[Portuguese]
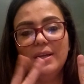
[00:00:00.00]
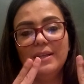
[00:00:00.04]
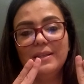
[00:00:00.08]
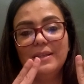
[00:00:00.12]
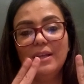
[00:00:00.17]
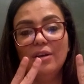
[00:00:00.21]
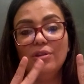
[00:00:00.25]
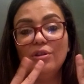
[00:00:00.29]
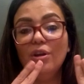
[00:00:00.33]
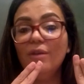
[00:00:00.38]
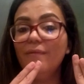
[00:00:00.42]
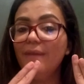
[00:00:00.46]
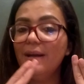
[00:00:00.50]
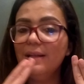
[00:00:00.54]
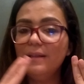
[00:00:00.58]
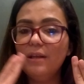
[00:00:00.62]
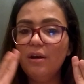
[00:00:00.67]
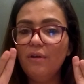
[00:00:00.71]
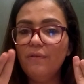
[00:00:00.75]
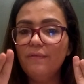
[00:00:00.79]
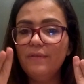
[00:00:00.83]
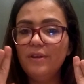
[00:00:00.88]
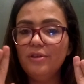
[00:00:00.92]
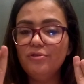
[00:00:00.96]
Então não vai
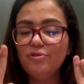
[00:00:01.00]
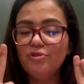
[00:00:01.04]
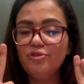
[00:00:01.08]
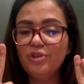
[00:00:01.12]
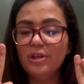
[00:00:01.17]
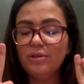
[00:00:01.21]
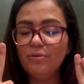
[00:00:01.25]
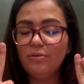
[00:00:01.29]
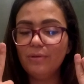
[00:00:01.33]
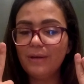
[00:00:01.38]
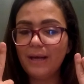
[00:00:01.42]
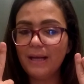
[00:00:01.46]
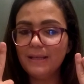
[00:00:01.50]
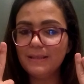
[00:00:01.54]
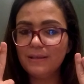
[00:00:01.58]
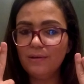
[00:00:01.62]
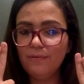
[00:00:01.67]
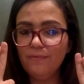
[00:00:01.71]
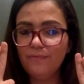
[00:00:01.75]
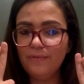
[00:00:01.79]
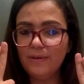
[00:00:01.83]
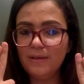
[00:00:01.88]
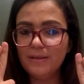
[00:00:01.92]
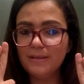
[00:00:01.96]
ter o um vídeo de
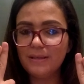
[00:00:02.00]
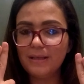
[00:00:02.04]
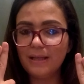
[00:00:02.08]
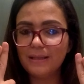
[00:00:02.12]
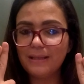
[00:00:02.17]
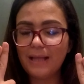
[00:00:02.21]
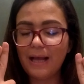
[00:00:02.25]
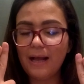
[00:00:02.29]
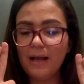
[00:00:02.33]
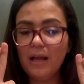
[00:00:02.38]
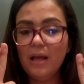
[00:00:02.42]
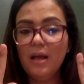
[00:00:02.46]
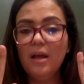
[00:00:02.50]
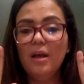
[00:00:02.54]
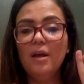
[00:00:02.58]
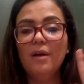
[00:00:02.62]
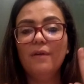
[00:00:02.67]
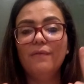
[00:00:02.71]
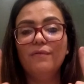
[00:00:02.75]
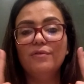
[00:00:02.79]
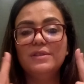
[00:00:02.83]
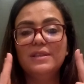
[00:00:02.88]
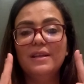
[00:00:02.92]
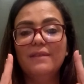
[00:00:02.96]
educação física, tá?
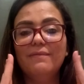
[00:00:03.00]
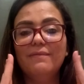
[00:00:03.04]
Você